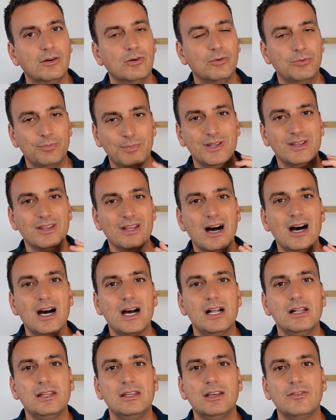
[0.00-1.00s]
Und mit
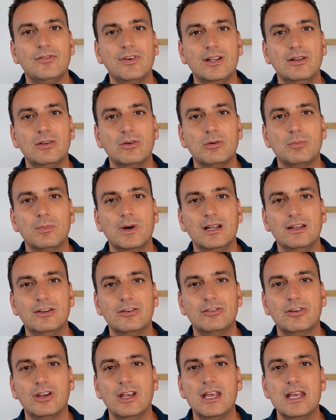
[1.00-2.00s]
nachhaltiger Veränderung meine
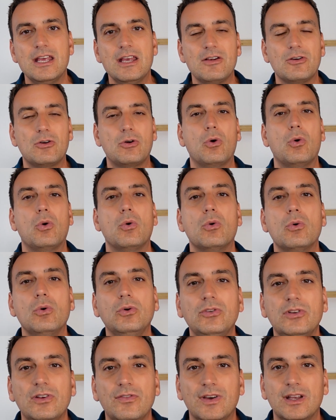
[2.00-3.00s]
ich
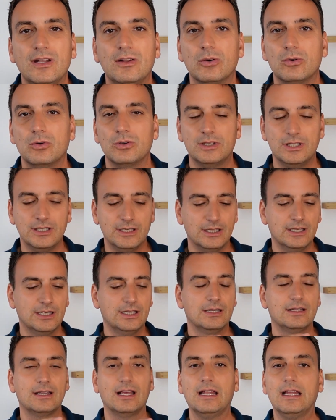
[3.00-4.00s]
große Veränderungen, die
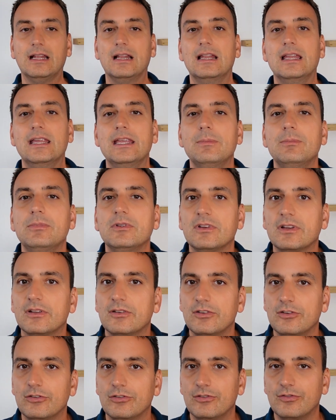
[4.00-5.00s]
deine
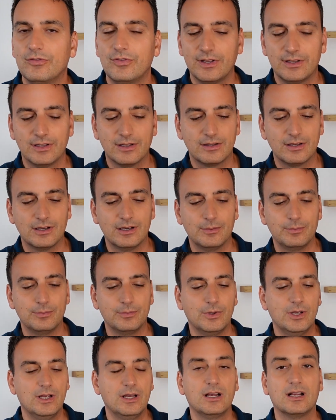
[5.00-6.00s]
Lebensansichten verändert
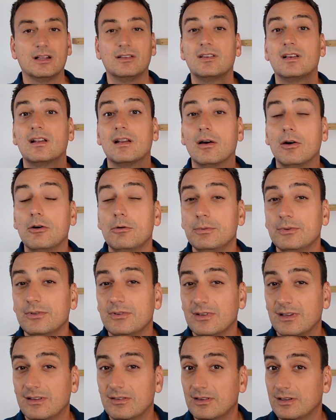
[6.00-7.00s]
haben, ganze
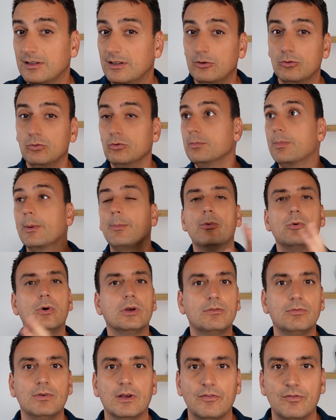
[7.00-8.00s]
Glaubenssätze, die du über
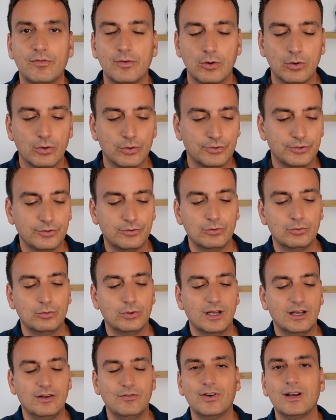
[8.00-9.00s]
Bord werfen konntest
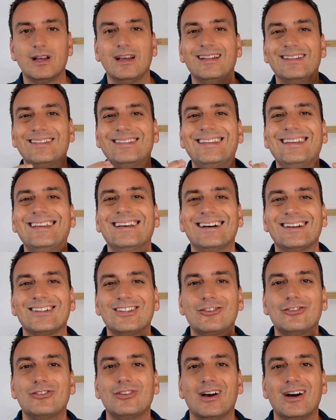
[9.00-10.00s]
oder einfach einen derart
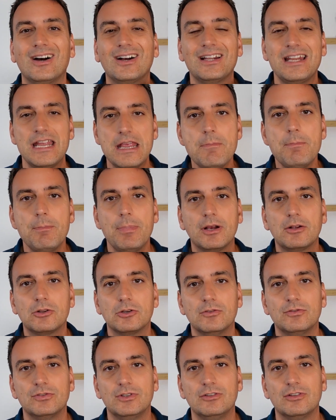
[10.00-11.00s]
starken Impact
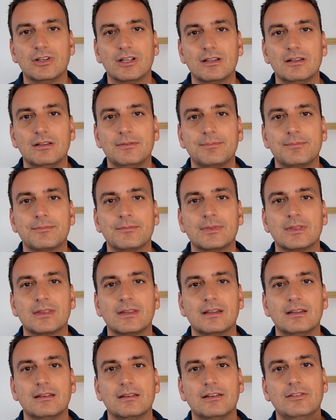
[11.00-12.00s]
auf dich hatten,
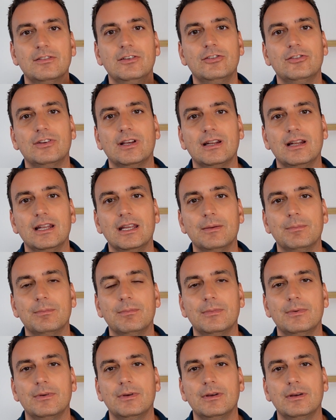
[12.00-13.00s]
dass sich dein
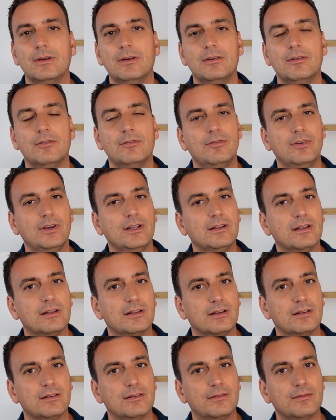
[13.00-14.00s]
Leben verändert
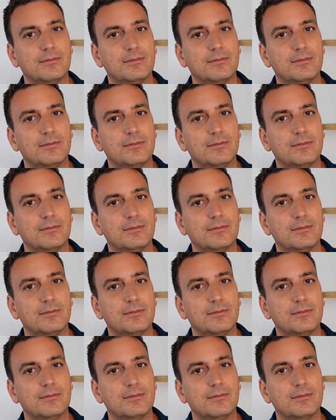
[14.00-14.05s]
hat.